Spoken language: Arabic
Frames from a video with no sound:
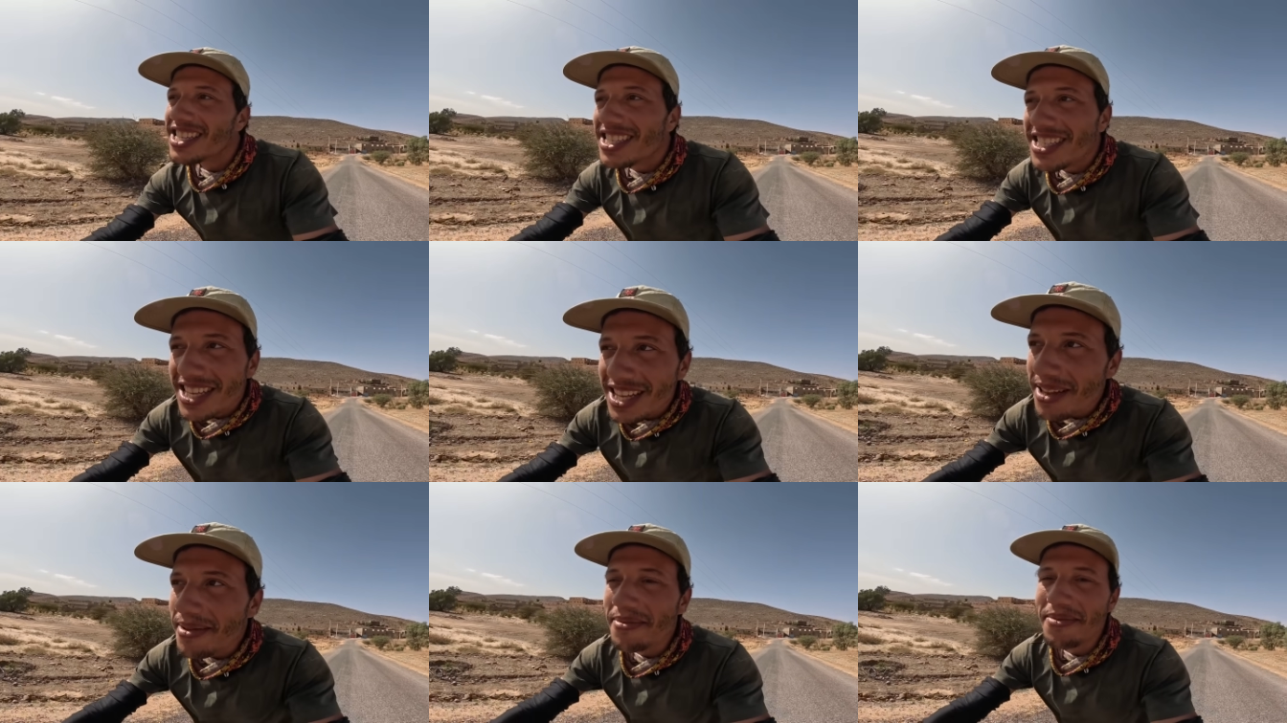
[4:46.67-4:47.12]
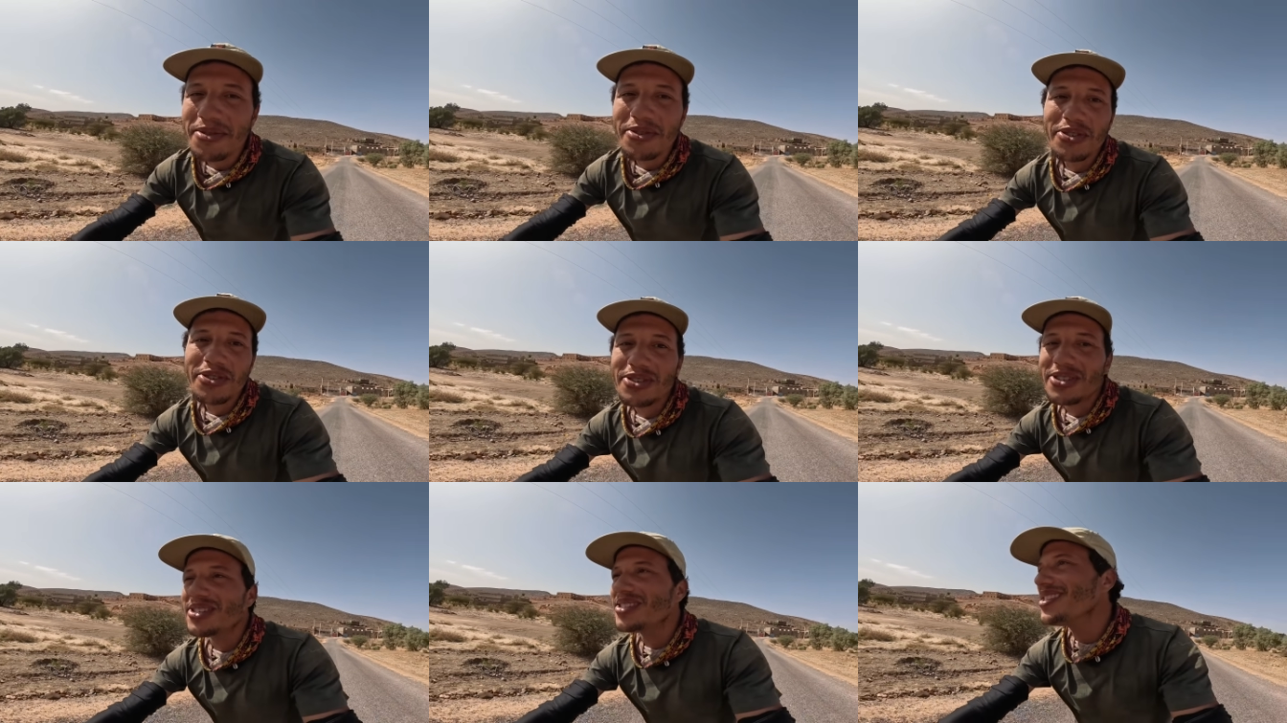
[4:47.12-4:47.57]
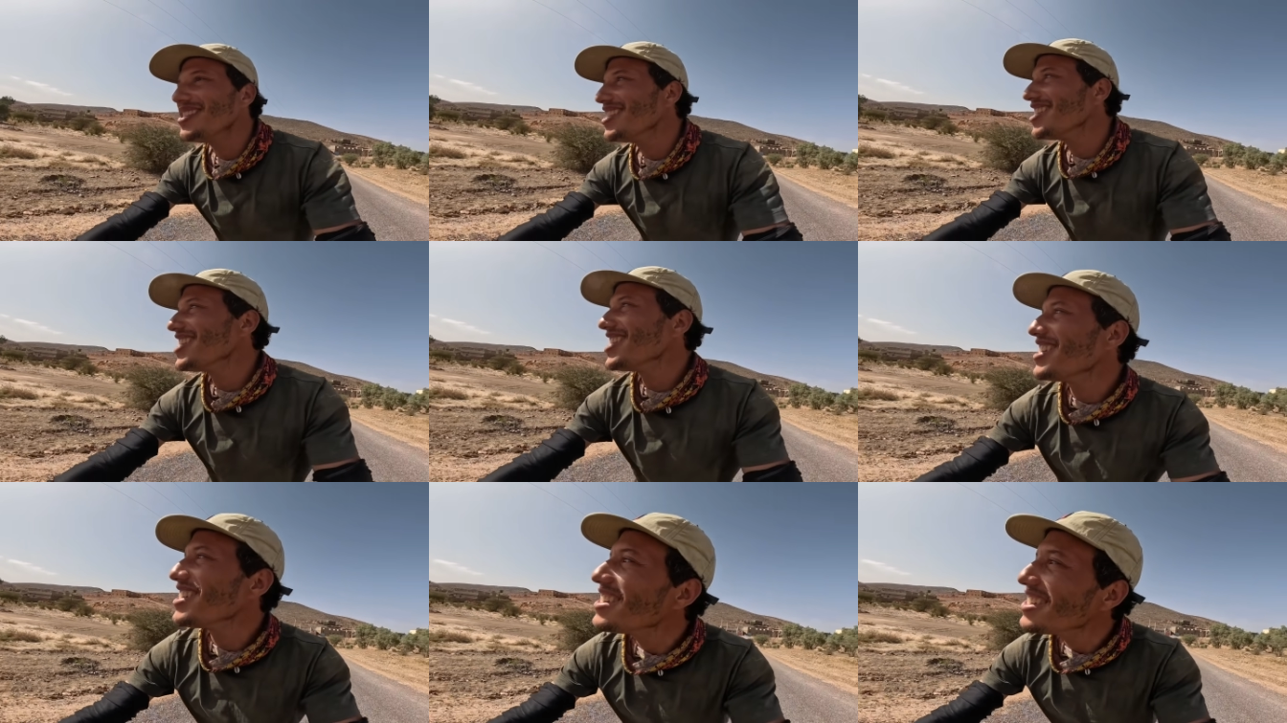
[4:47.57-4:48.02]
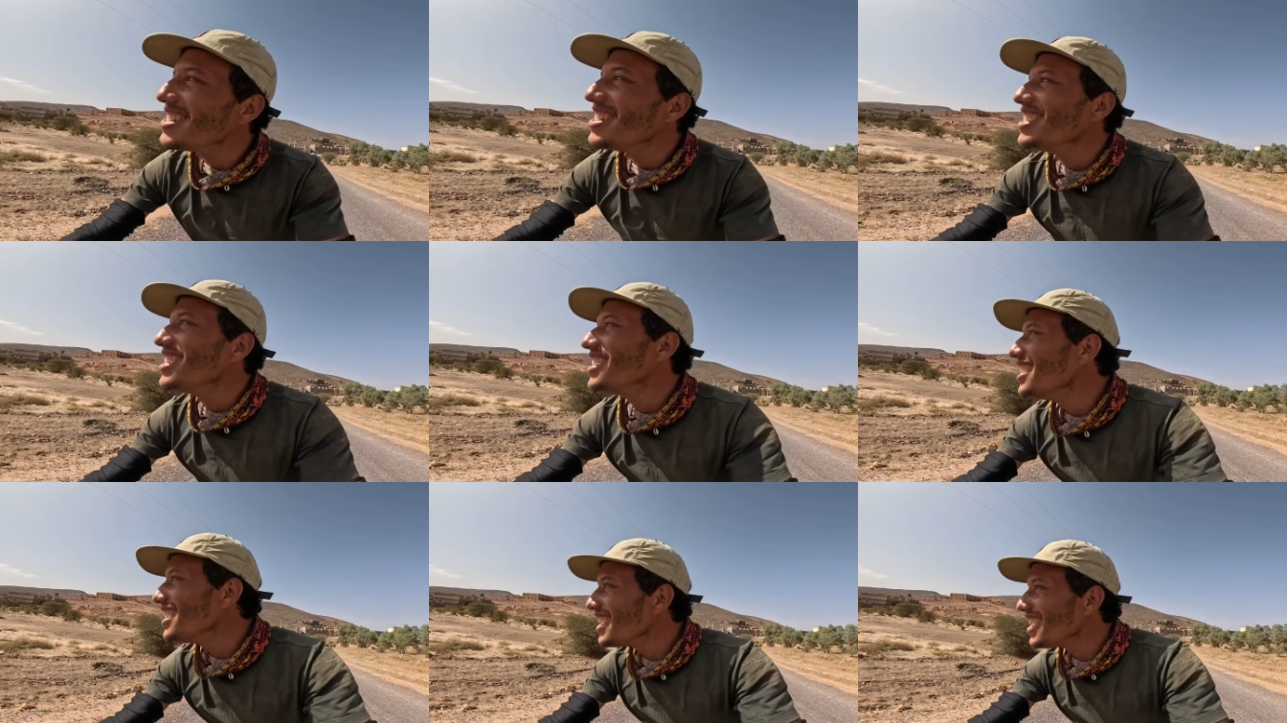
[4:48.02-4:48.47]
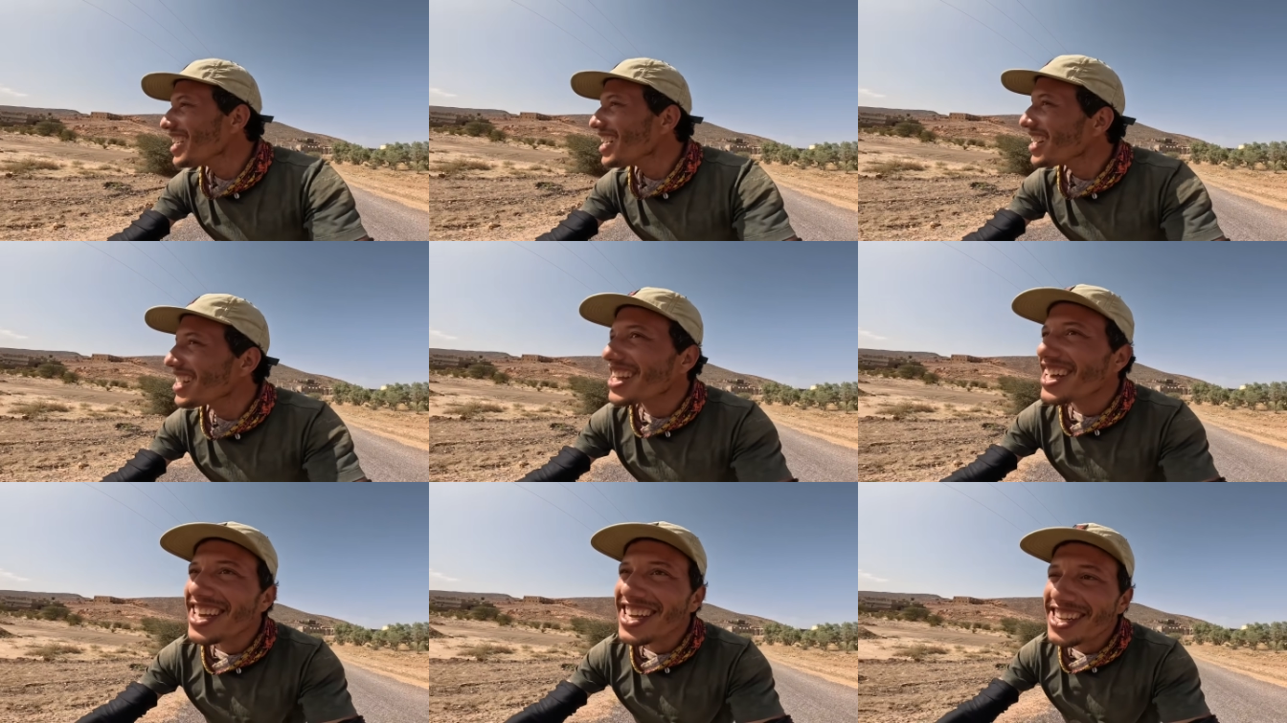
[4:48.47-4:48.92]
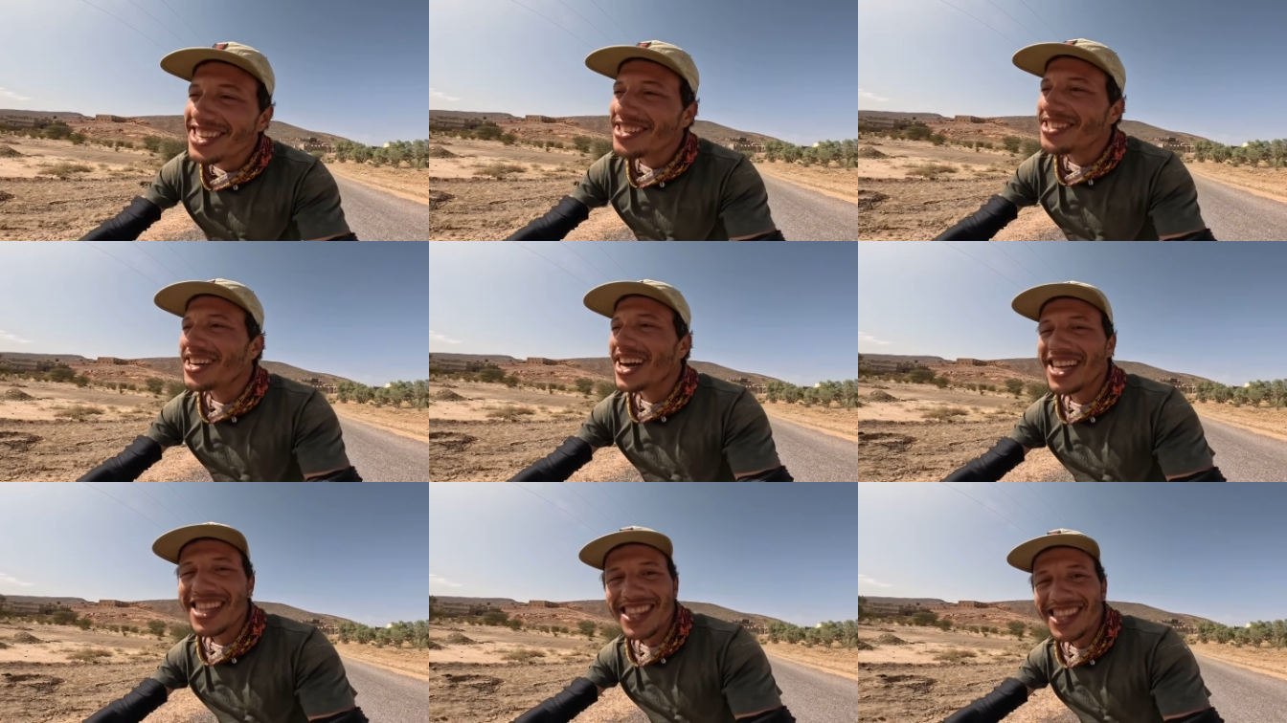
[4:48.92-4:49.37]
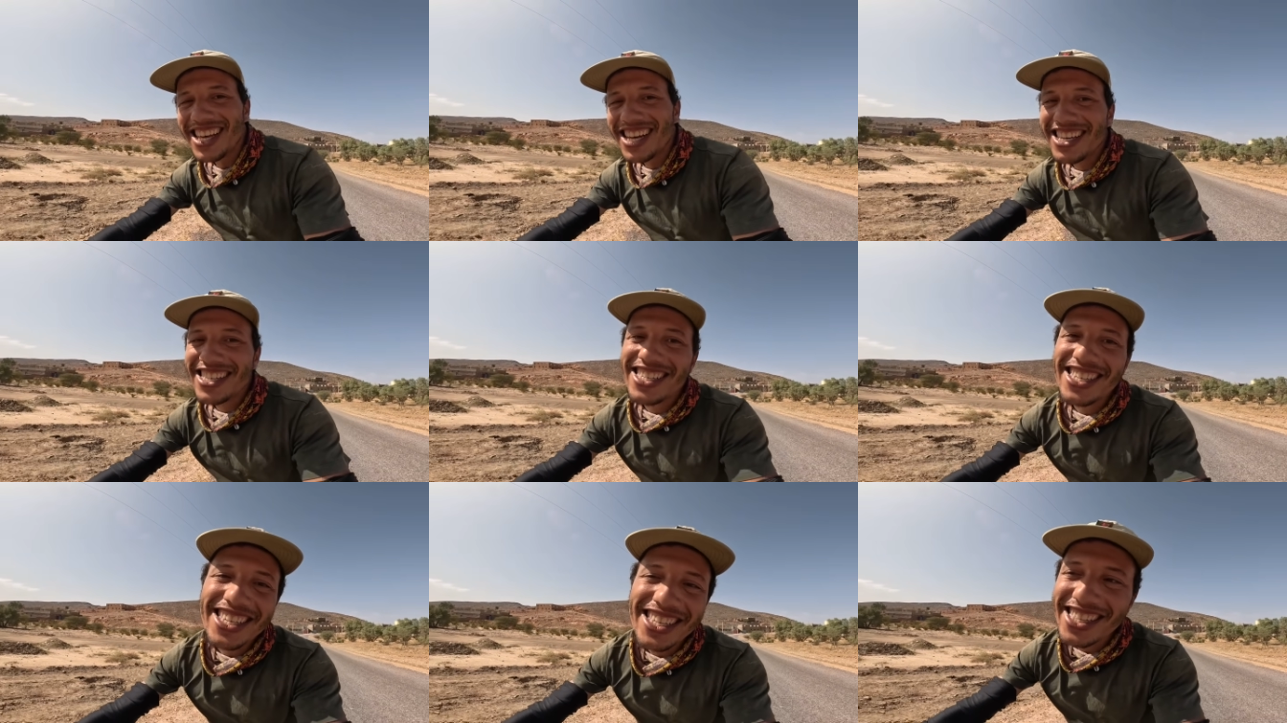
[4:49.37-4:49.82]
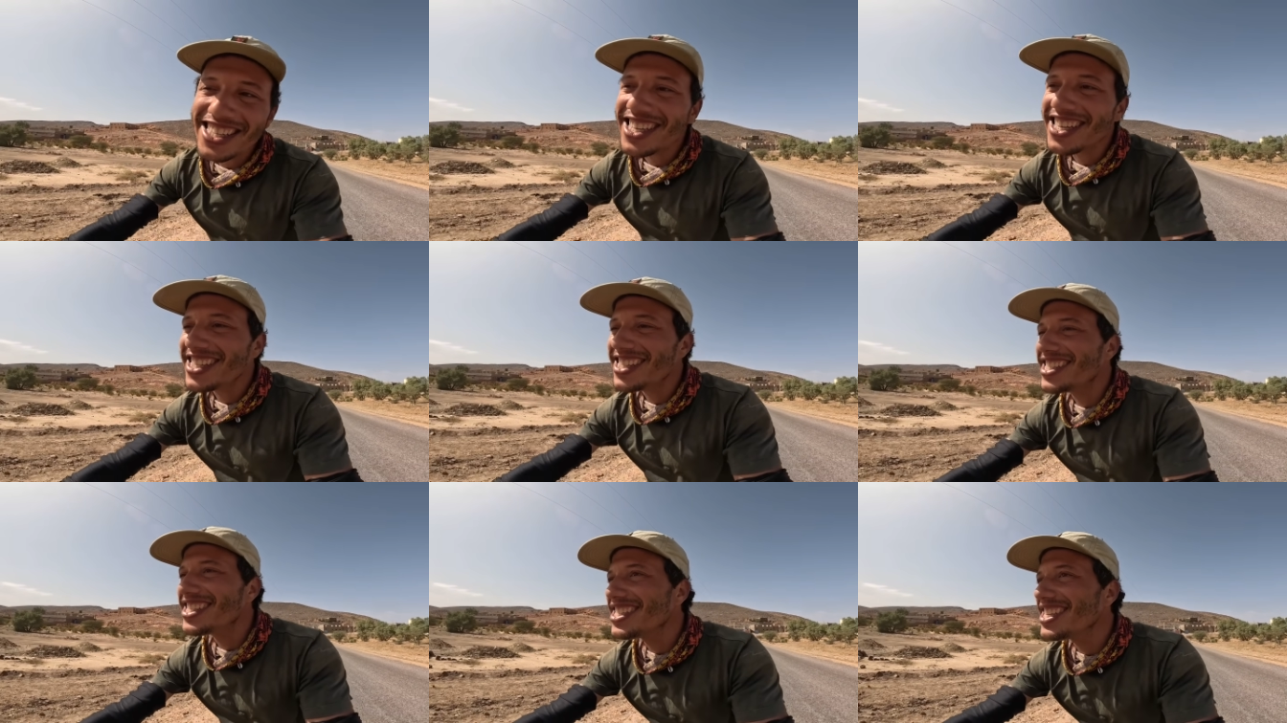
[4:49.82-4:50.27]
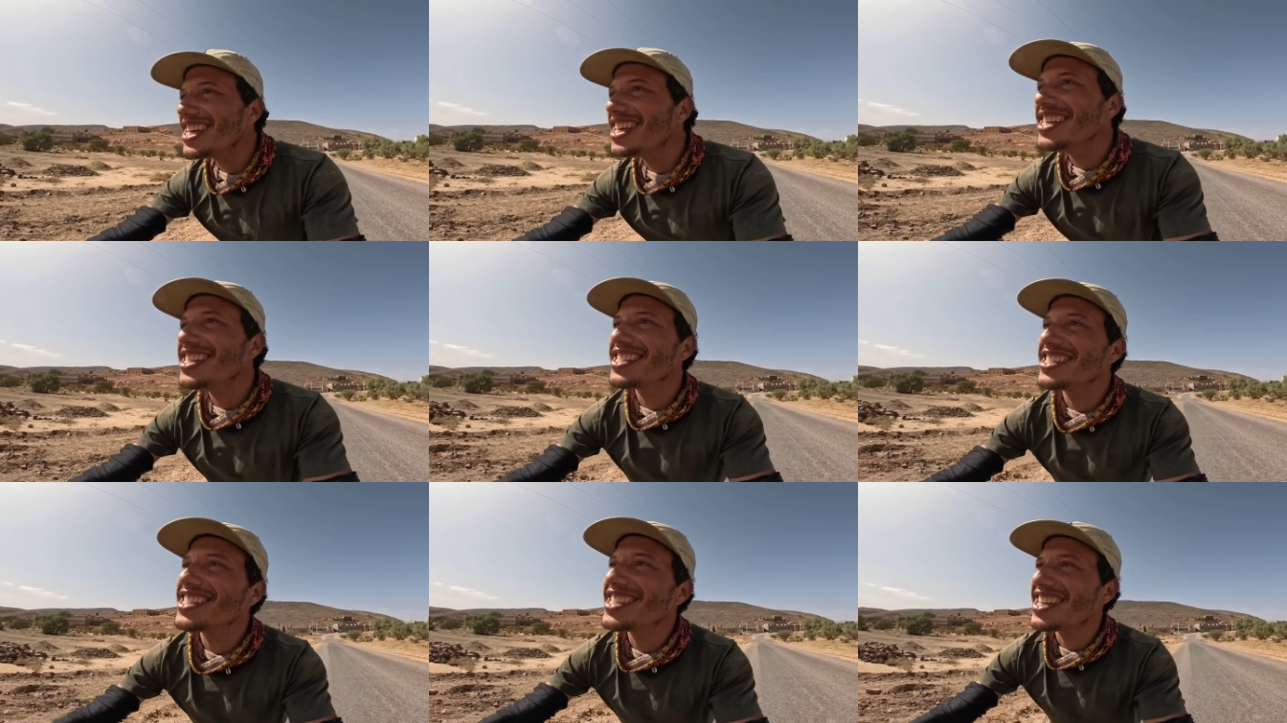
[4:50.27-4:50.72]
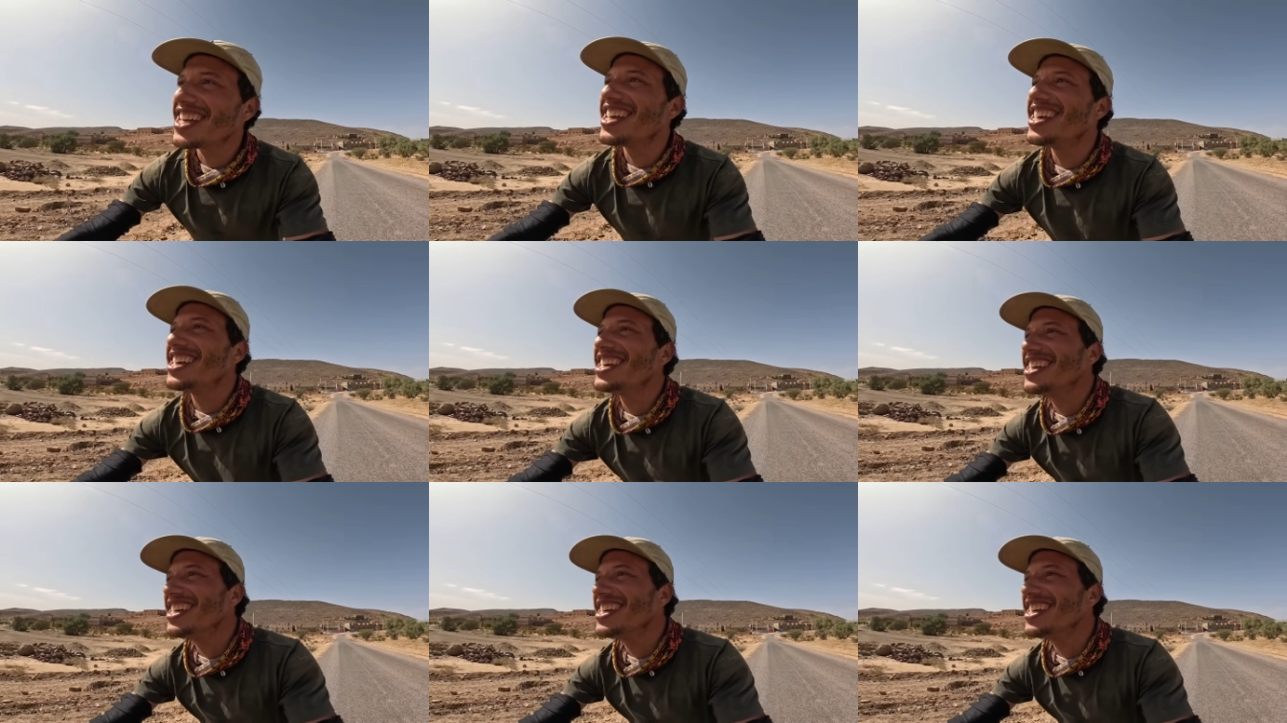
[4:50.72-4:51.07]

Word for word: داكشي اللي موجود آه لقينا واحد الطازين ديال الدجاج